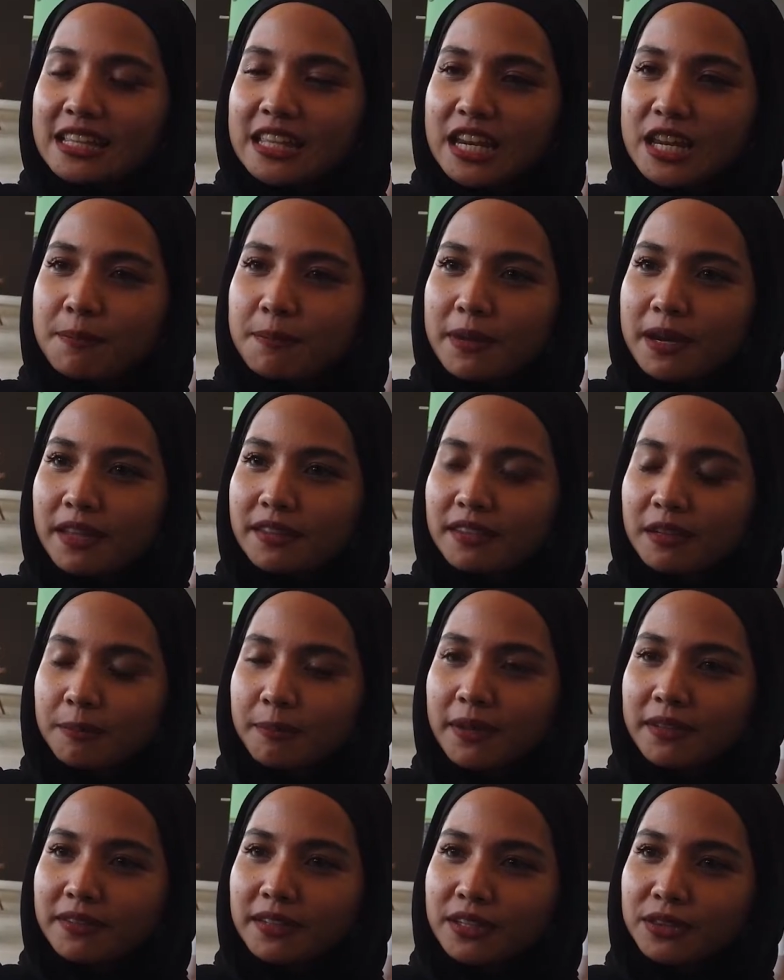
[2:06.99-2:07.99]
jadi pedasnya
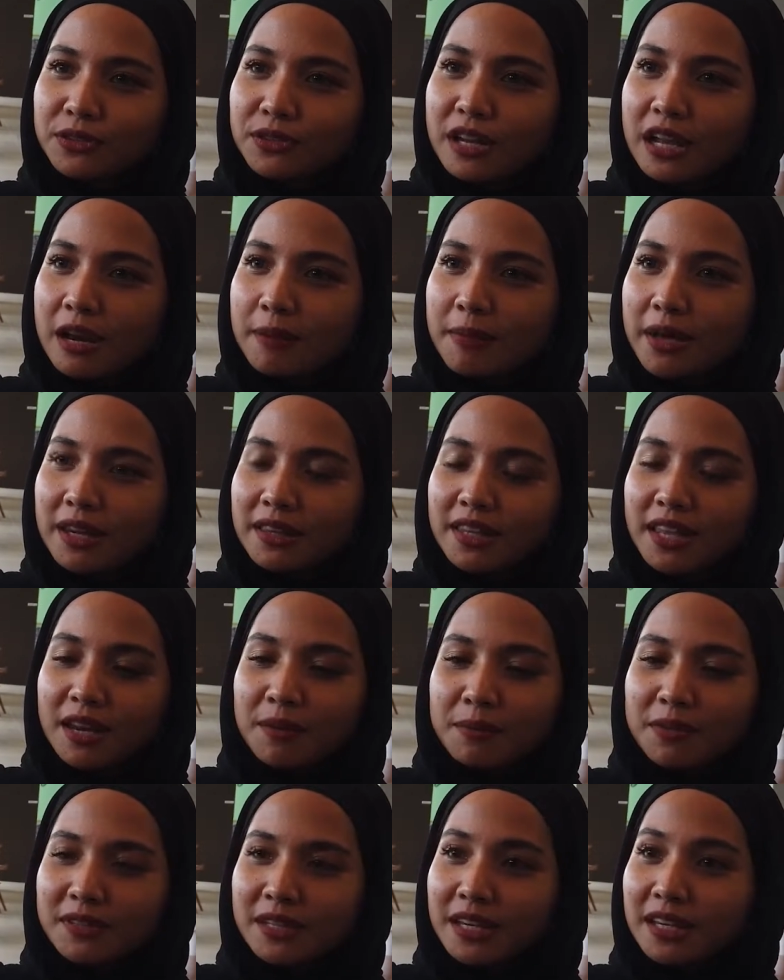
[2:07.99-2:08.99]
pas itu dalam
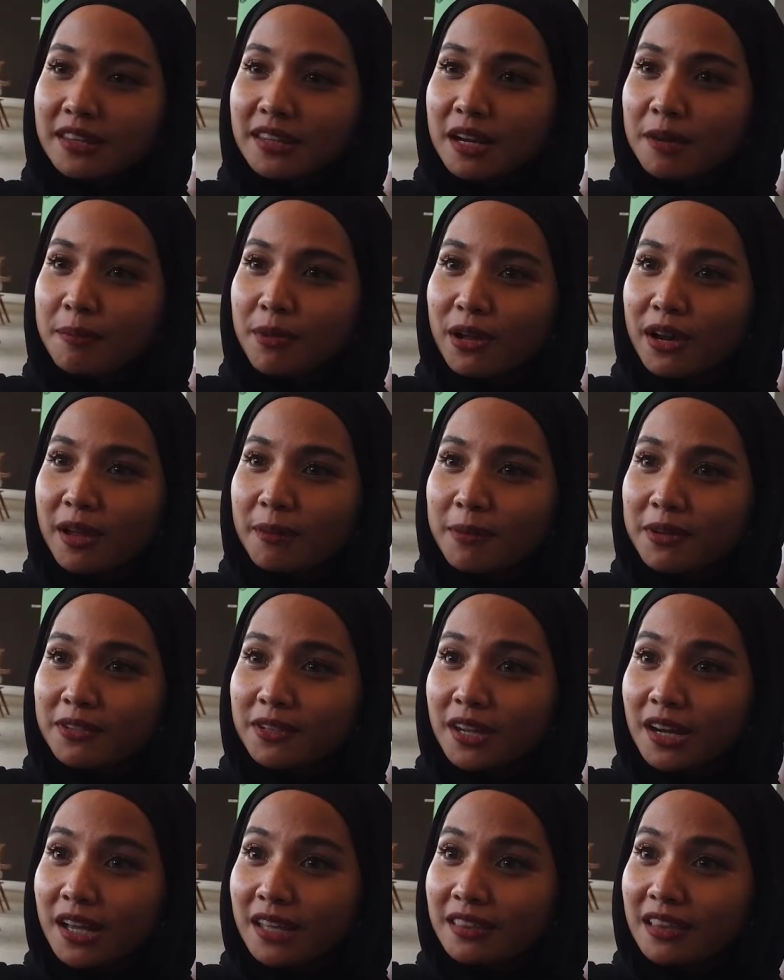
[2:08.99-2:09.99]
artian bisa diterima oleh
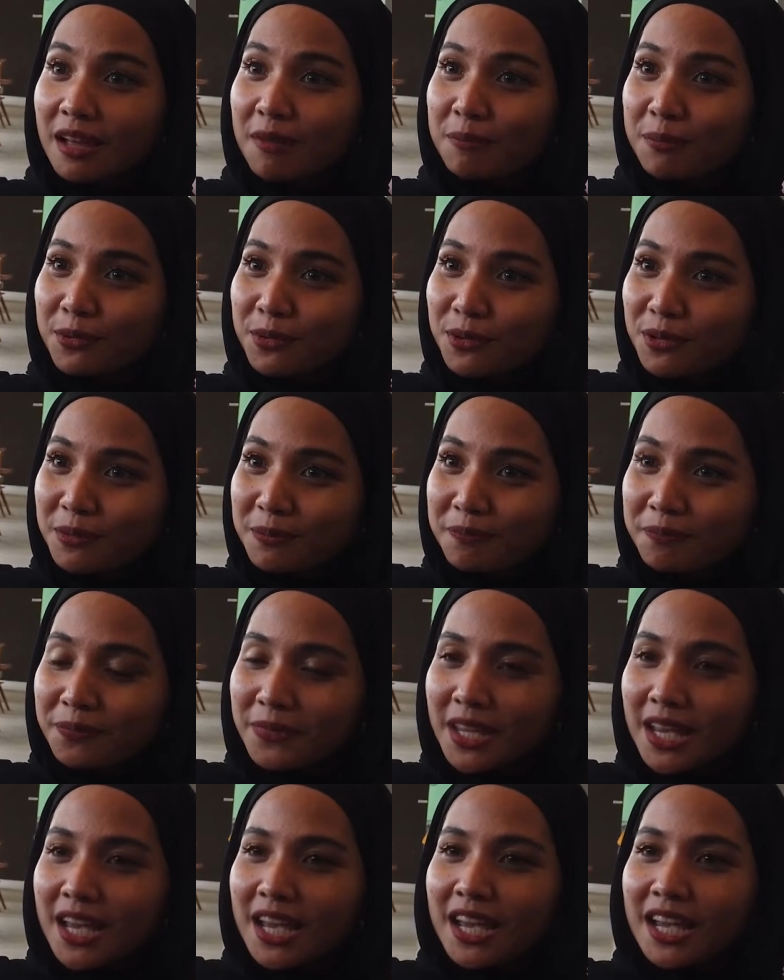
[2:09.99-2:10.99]
masyarakat Lampung
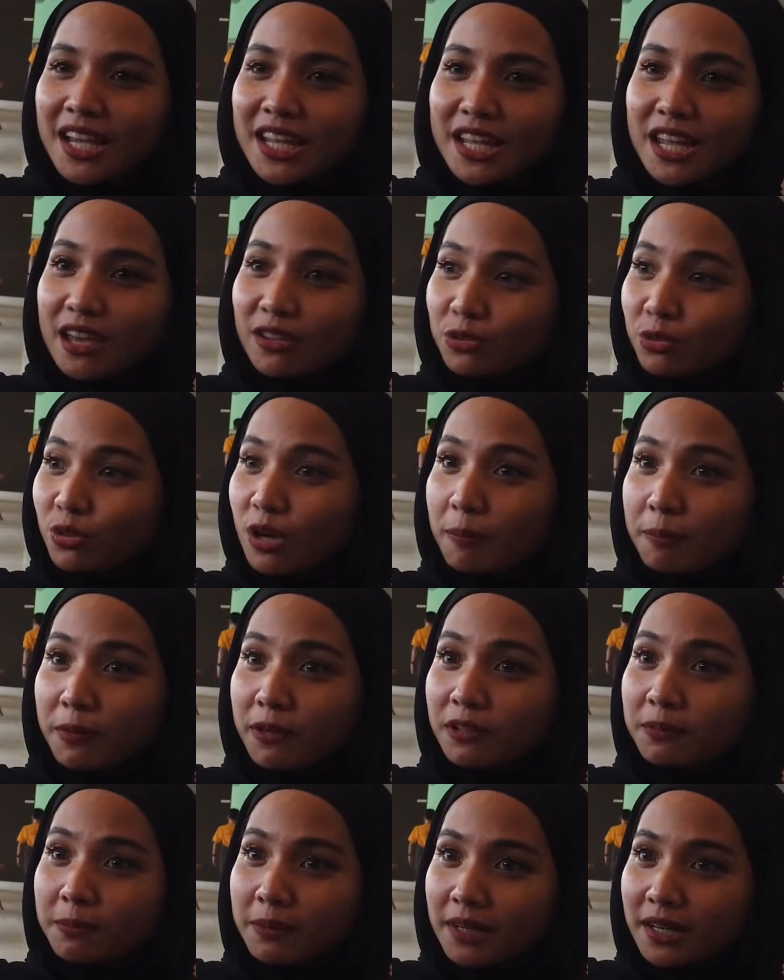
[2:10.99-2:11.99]
yang suka
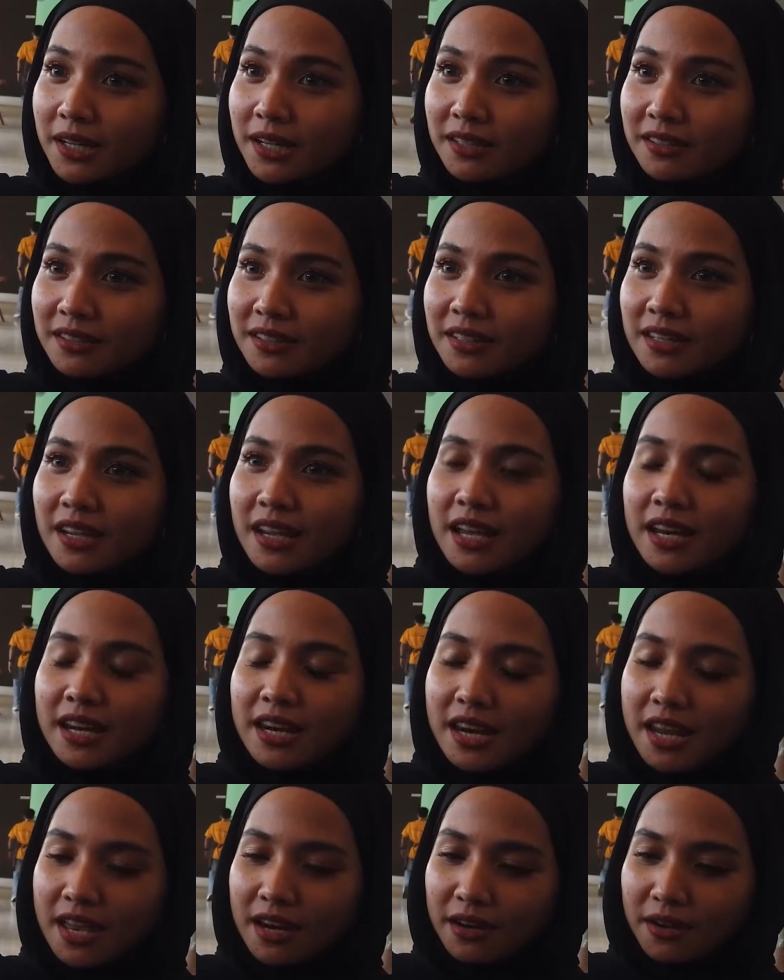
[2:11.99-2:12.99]
pedas-pedas
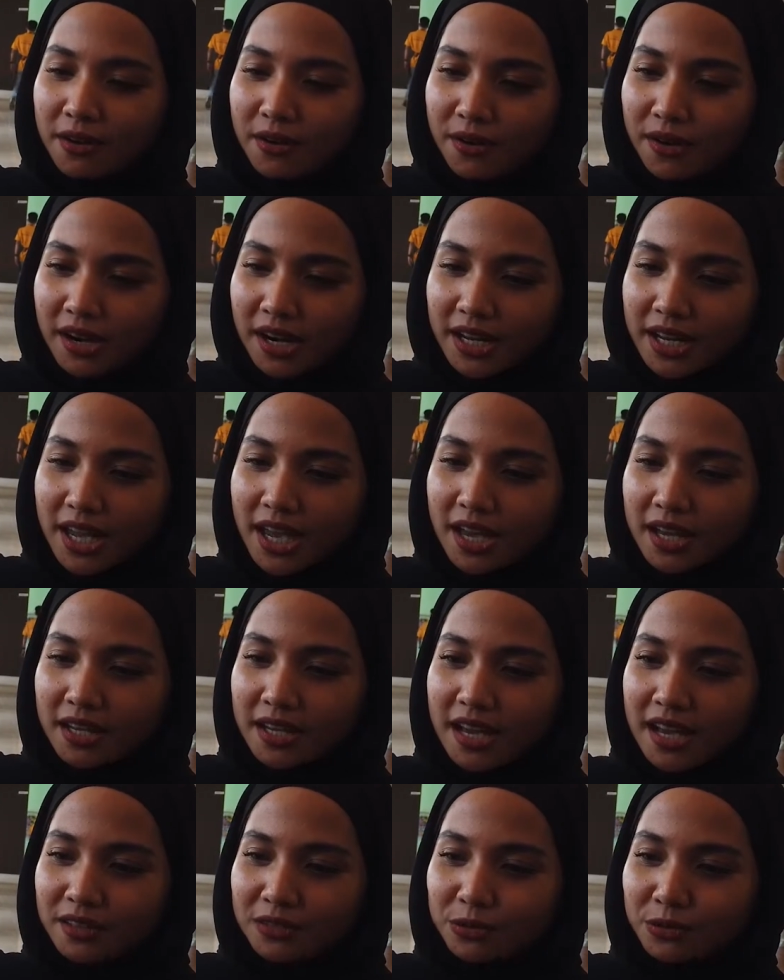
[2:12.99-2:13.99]
dan orang yang
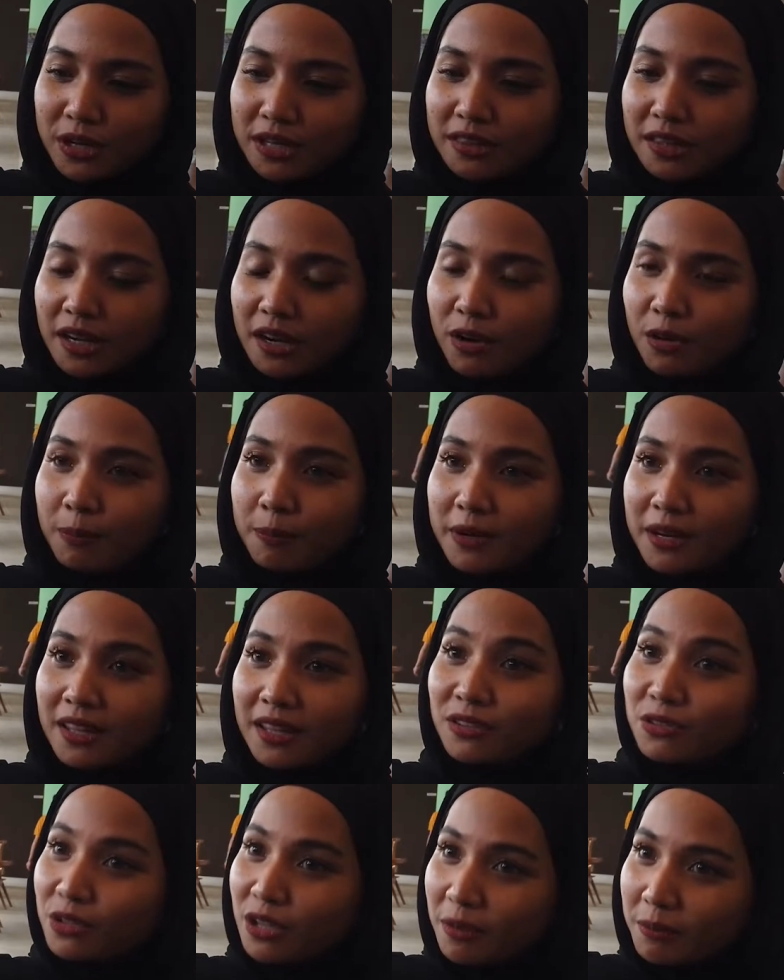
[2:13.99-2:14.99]
nggak suka terlalu
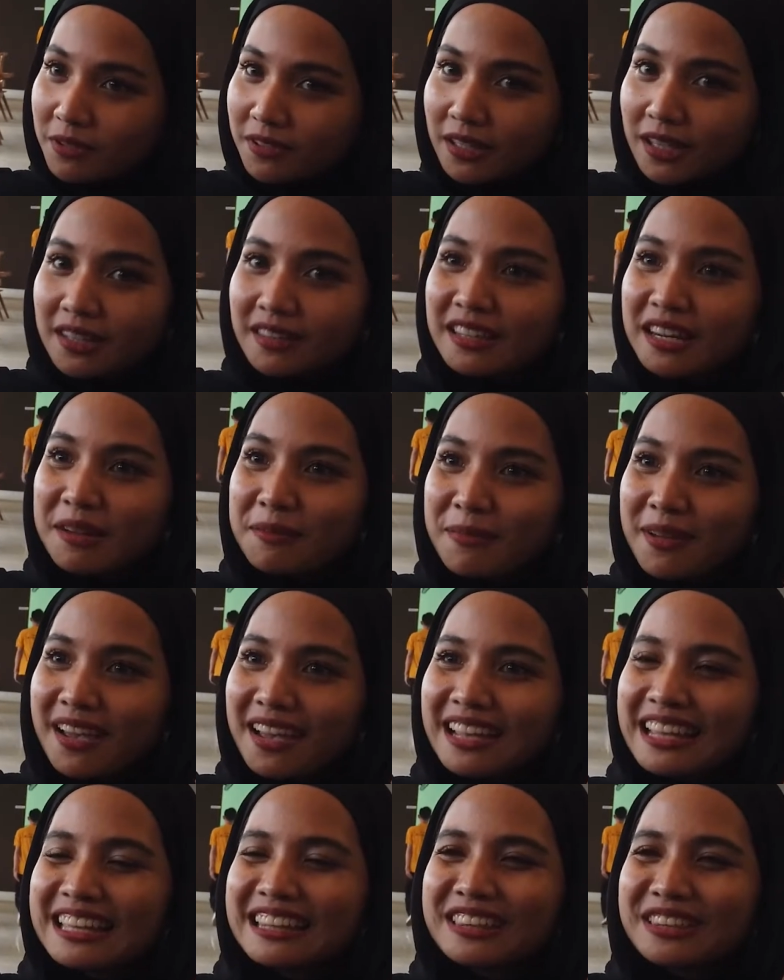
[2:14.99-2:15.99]
pedas juga bisa diterima
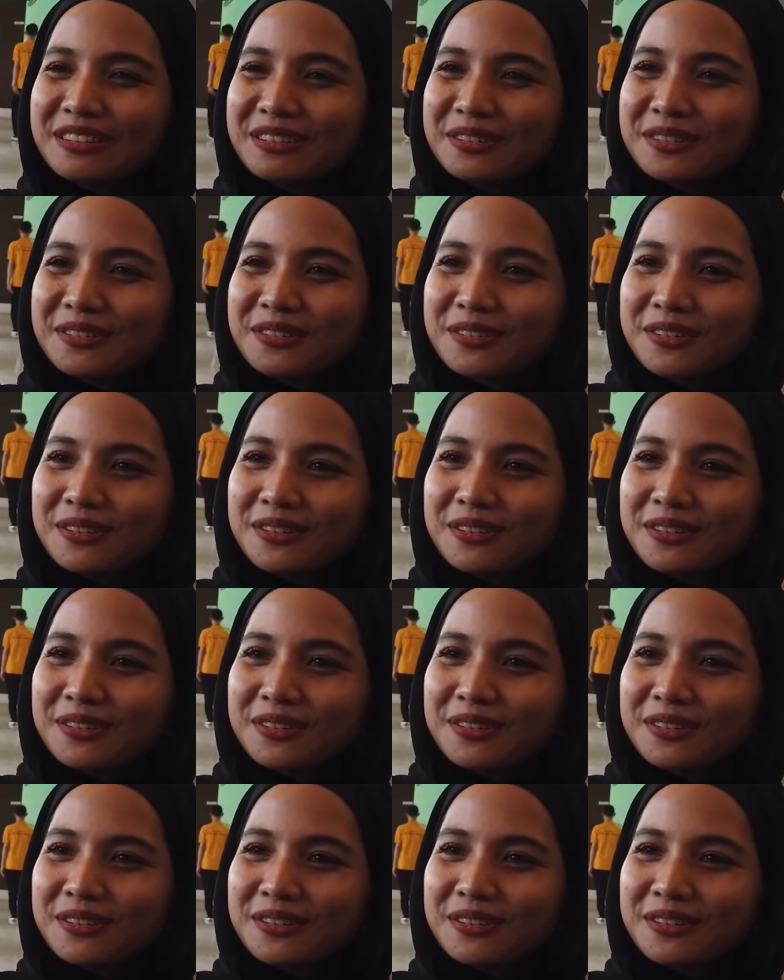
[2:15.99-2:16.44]
gitu